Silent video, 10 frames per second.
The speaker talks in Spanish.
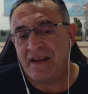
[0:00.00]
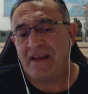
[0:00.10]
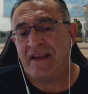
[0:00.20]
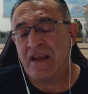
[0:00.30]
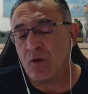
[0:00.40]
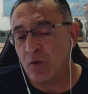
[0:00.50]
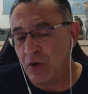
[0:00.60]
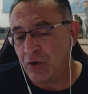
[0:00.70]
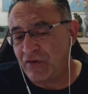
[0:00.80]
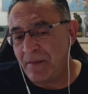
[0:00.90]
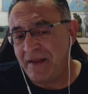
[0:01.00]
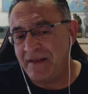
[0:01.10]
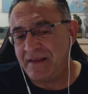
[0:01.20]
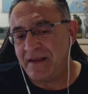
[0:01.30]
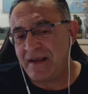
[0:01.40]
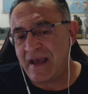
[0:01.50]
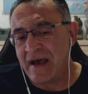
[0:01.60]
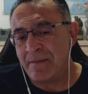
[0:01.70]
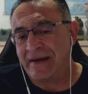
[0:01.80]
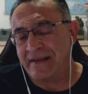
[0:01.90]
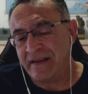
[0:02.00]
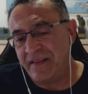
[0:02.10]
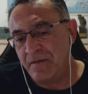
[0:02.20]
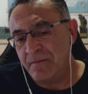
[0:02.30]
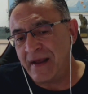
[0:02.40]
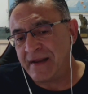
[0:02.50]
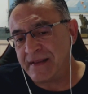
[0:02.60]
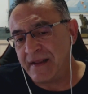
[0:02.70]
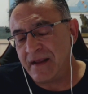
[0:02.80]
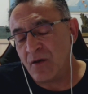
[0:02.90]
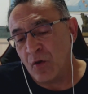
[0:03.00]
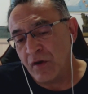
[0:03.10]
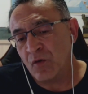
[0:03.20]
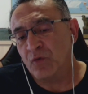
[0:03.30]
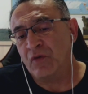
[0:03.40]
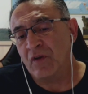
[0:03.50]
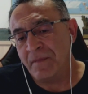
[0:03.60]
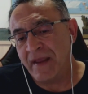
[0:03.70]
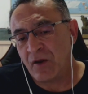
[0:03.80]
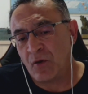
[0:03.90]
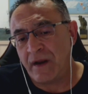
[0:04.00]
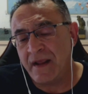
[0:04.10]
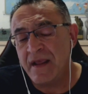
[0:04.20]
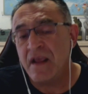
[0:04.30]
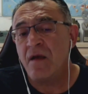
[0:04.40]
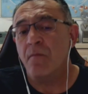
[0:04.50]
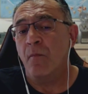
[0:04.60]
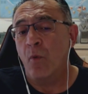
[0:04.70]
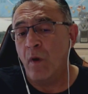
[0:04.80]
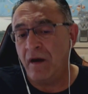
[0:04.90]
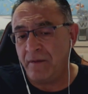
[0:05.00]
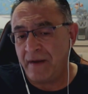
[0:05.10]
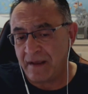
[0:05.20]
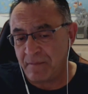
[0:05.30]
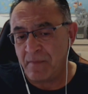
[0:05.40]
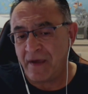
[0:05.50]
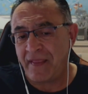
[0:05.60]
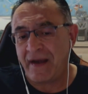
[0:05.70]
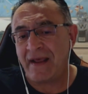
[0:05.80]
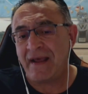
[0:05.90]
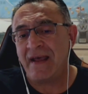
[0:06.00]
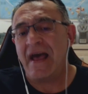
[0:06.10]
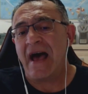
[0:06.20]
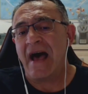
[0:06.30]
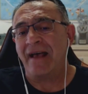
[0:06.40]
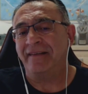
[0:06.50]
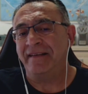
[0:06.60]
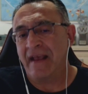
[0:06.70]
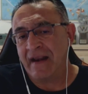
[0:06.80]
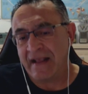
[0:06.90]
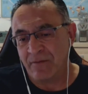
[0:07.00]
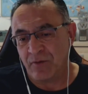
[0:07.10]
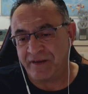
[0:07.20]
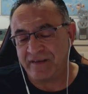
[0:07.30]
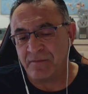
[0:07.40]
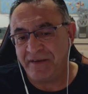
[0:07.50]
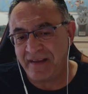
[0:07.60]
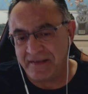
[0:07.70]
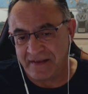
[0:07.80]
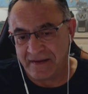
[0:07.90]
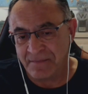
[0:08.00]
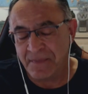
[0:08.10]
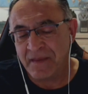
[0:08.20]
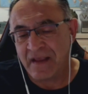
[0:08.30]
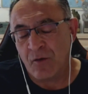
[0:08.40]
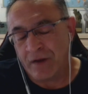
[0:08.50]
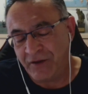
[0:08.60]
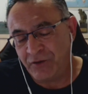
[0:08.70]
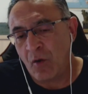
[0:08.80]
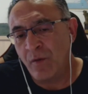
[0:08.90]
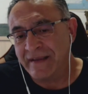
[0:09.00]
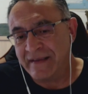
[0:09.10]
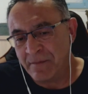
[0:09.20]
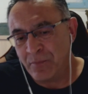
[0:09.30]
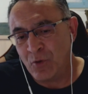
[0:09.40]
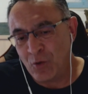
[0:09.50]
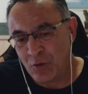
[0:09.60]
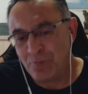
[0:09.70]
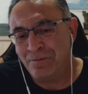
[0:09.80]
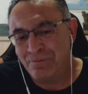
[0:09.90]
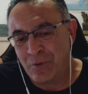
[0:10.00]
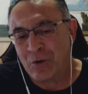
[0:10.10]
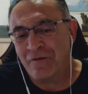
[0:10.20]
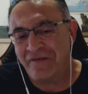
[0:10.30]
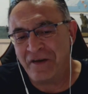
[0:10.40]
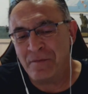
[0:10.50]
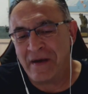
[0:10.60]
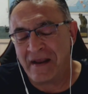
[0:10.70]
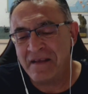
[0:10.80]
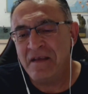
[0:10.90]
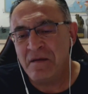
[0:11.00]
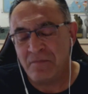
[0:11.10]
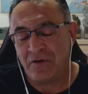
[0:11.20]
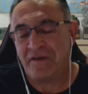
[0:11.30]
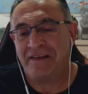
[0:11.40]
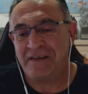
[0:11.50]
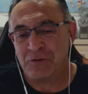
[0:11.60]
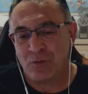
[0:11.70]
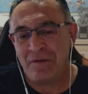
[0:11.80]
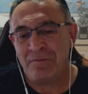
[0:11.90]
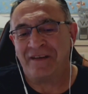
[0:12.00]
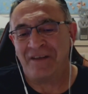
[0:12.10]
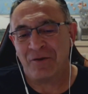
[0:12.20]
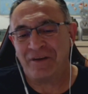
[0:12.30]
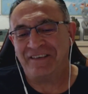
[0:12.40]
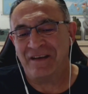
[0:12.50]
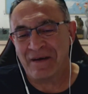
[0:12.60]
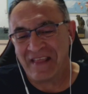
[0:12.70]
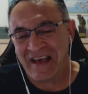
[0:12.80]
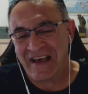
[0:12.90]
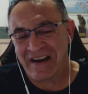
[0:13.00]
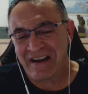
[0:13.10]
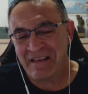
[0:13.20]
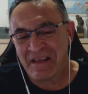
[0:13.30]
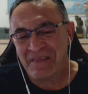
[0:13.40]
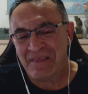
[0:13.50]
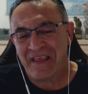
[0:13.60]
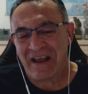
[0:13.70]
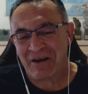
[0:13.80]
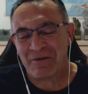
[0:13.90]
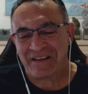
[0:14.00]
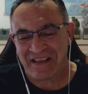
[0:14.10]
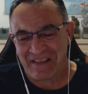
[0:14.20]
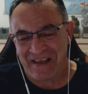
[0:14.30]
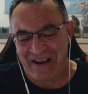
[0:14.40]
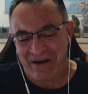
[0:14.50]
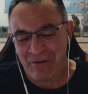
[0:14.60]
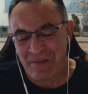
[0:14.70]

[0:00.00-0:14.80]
Y curiosamente, a partir del martes o incluso el miércoles, vuelve la misma dana hacia el Cabo de San Vicente. Aunque eso aún está por, por confirmar, pero fíjate tú el paseo que se va a dar de largo esta tarde Va a